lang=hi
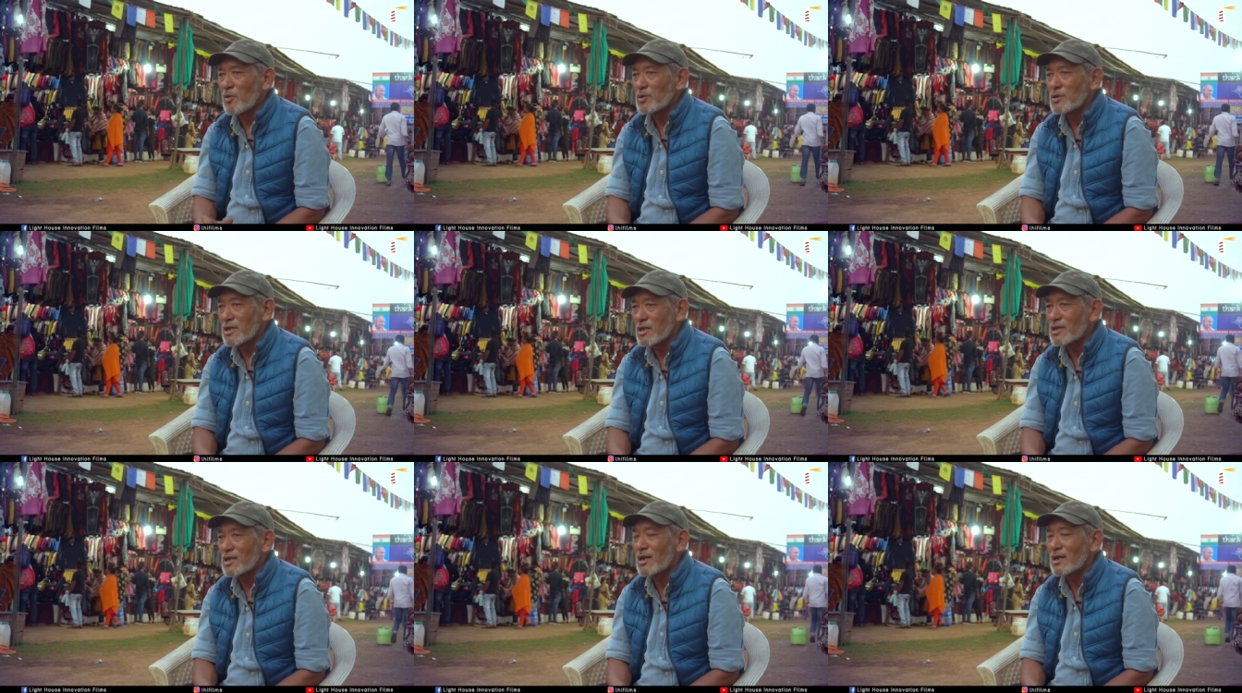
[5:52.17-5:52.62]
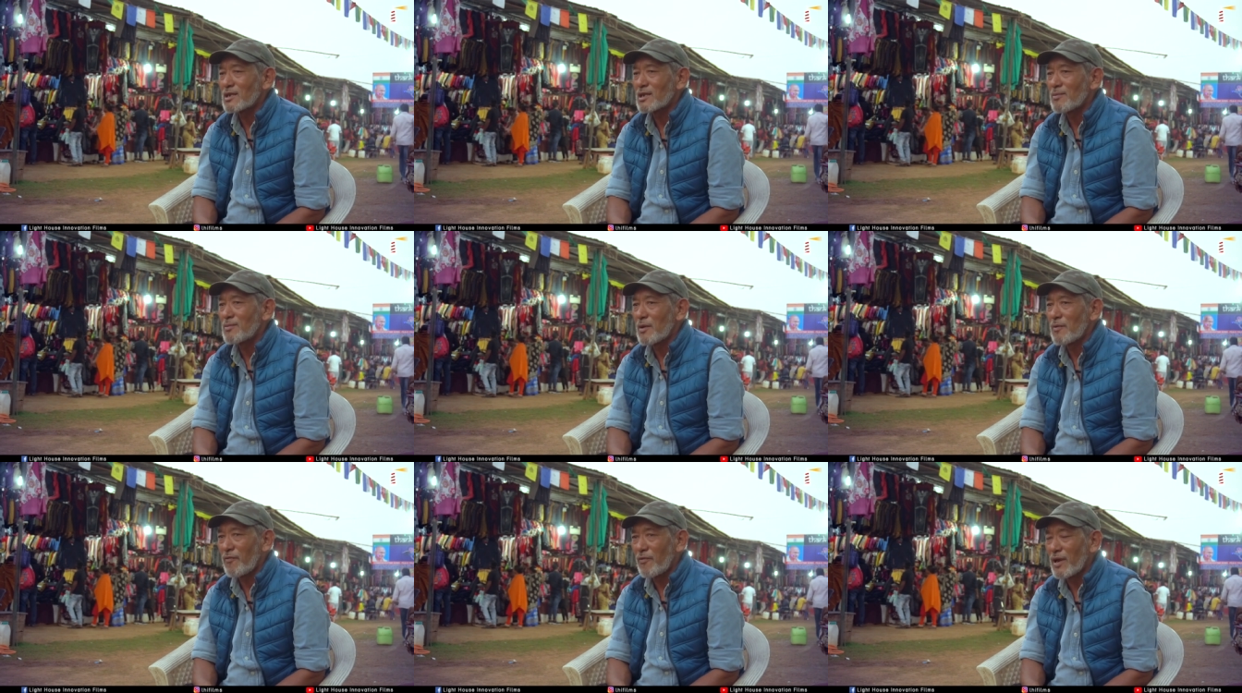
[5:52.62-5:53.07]
कुछ इस तरह
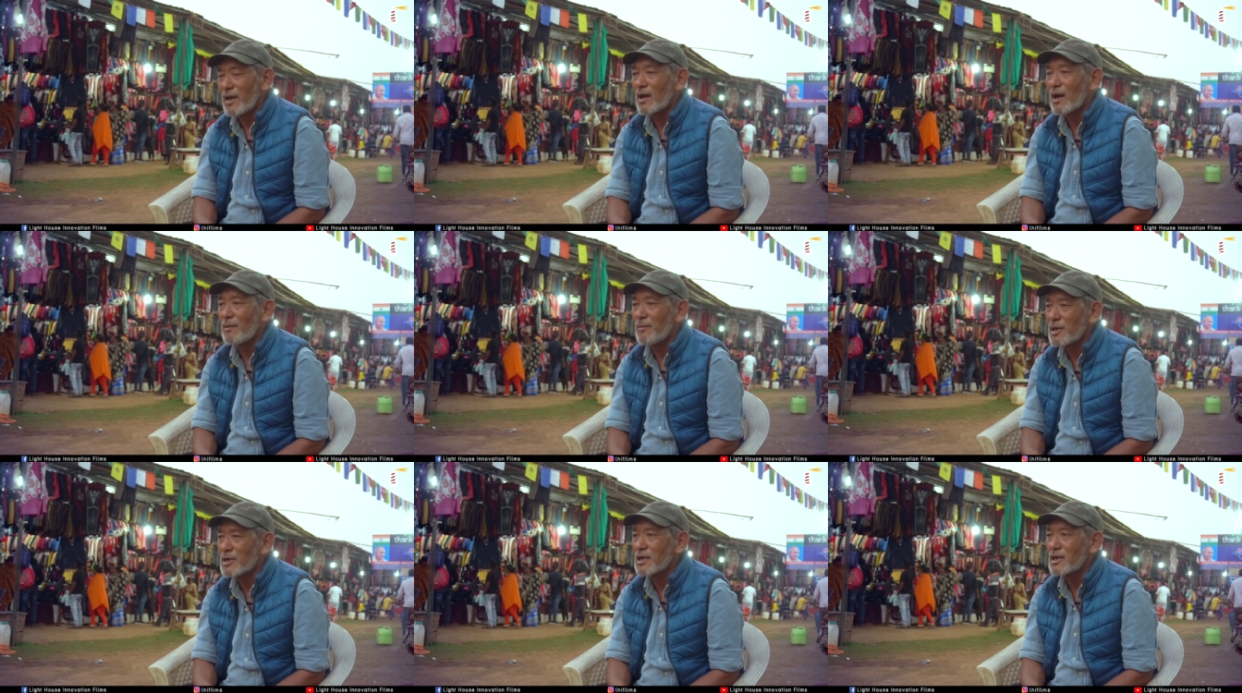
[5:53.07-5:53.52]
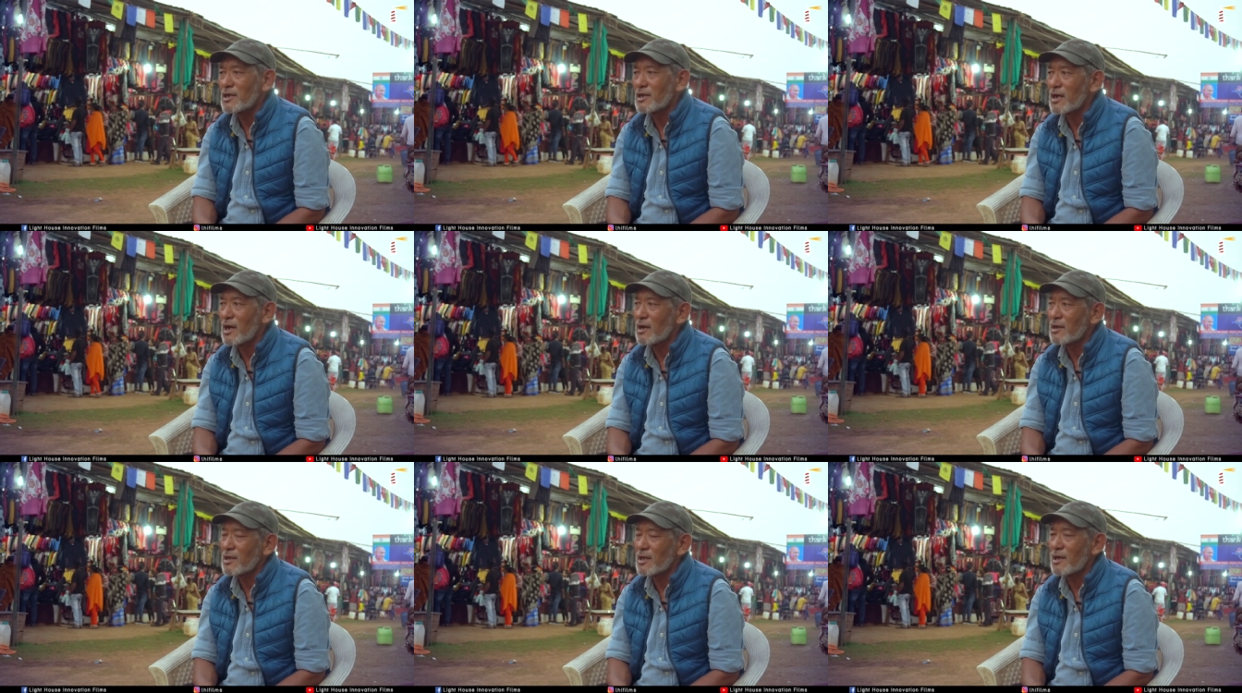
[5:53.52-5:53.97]
से हमें फीलिंग हमेशा
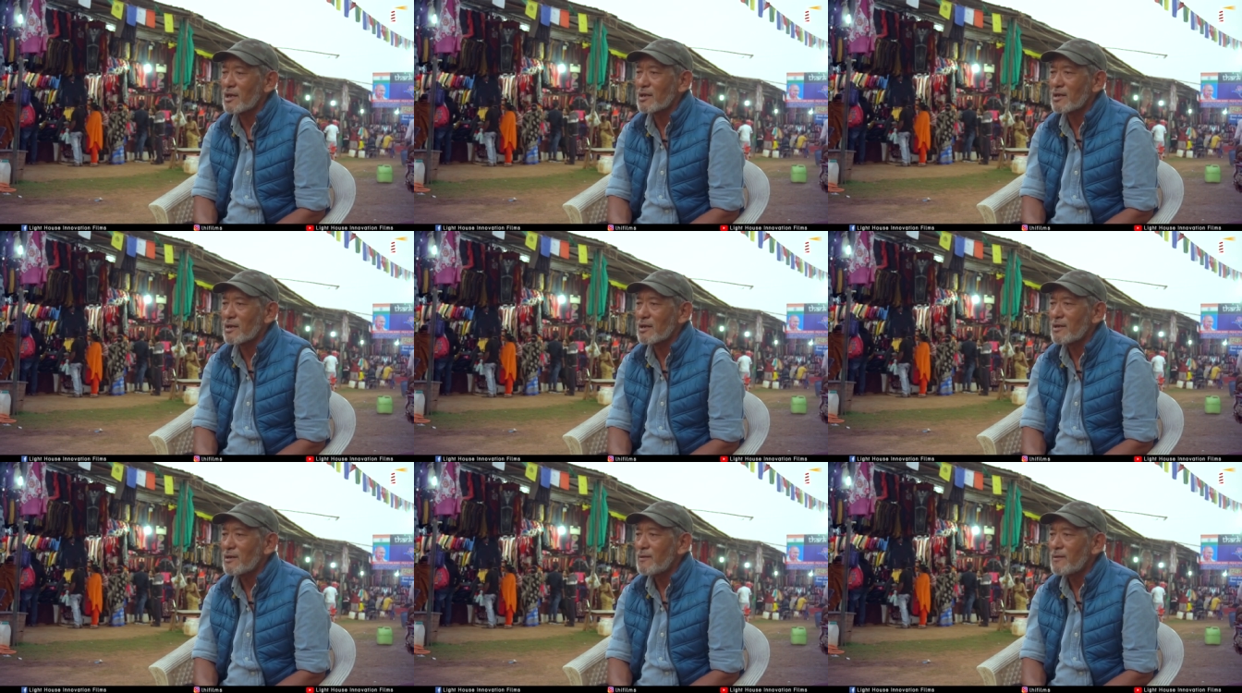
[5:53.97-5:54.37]
ये आते रहता